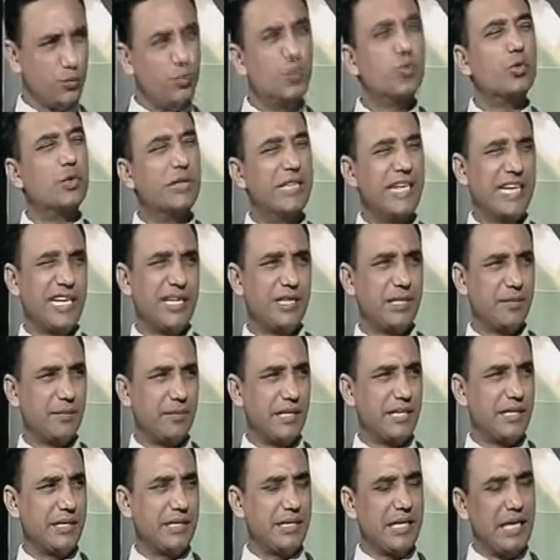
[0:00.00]
মুখ দেখাতে
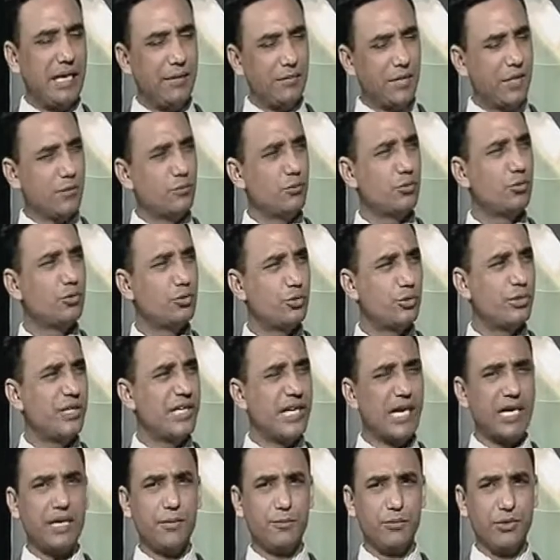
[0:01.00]
পারে না আমার মুখ যদি
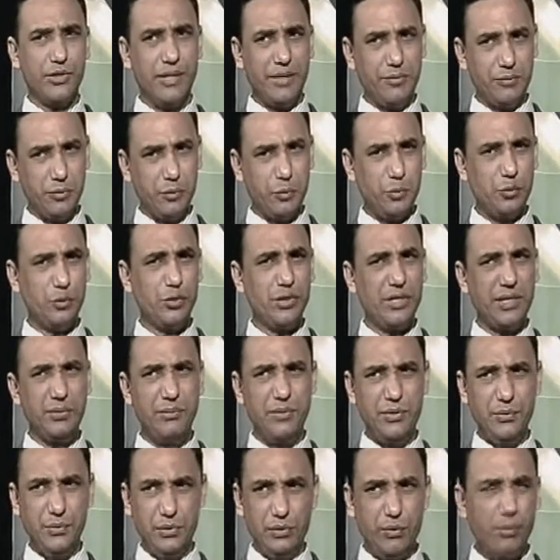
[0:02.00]
খারাপ হয় আমি অন্যকে
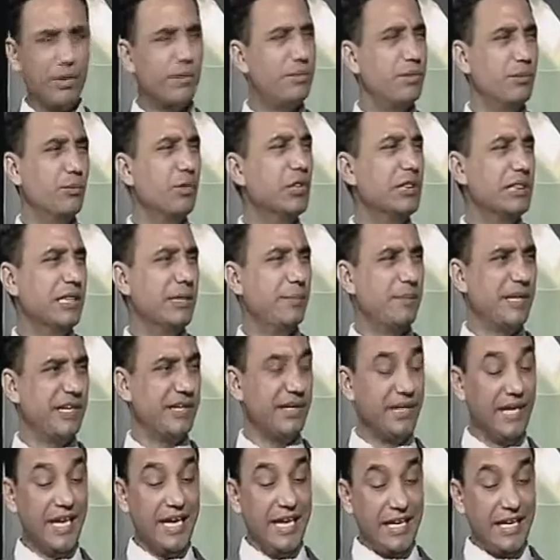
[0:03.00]
ভিন্নভাবে বলতে পারি